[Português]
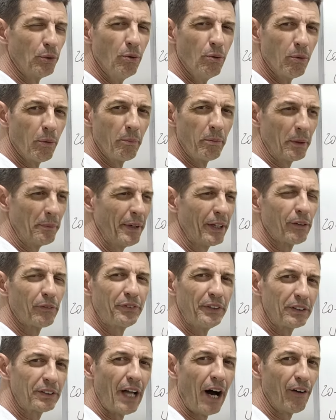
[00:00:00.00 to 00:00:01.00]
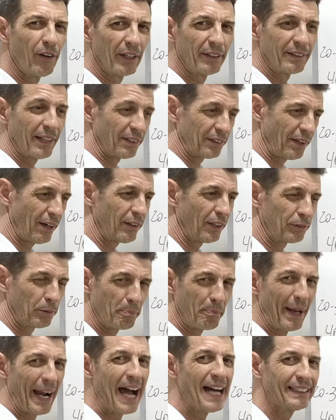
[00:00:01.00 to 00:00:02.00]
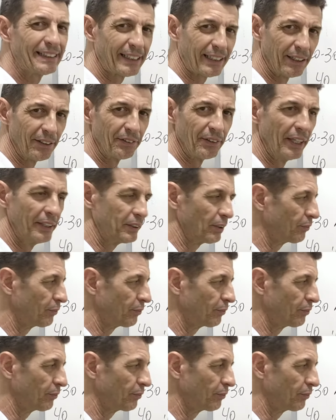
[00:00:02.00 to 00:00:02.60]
o primeiro vídeo da aula, das aulas práticas né,